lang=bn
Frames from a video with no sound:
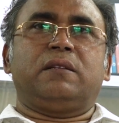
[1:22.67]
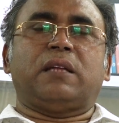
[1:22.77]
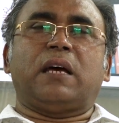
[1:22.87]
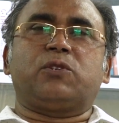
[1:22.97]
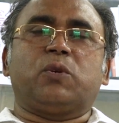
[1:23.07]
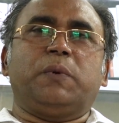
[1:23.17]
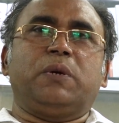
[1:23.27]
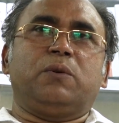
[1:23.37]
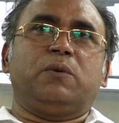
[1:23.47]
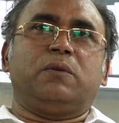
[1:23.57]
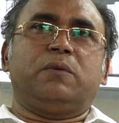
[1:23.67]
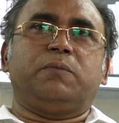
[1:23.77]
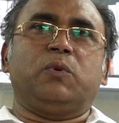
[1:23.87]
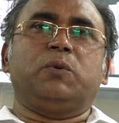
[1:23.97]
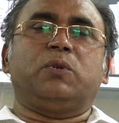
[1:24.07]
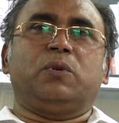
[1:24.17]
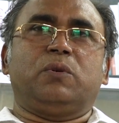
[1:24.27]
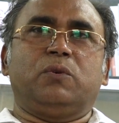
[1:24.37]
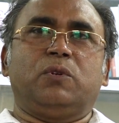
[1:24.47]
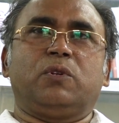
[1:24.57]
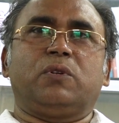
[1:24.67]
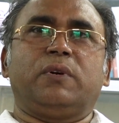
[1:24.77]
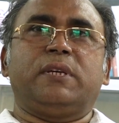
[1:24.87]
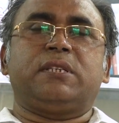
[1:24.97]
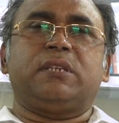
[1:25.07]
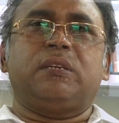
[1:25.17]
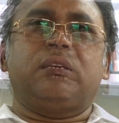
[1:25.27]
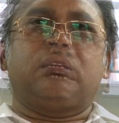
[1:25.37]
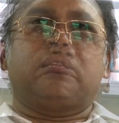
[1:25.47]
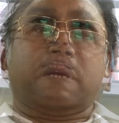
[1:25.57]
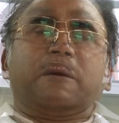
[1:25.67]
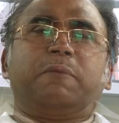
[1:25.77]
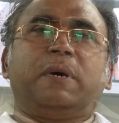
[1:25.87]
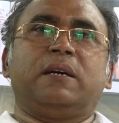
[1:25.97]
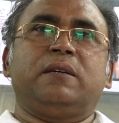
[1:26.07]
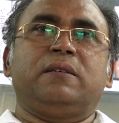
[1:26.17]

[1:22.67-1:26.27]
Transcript: তার সময়েও প্রভূত উন্নত হয়েছে আমার আব্বা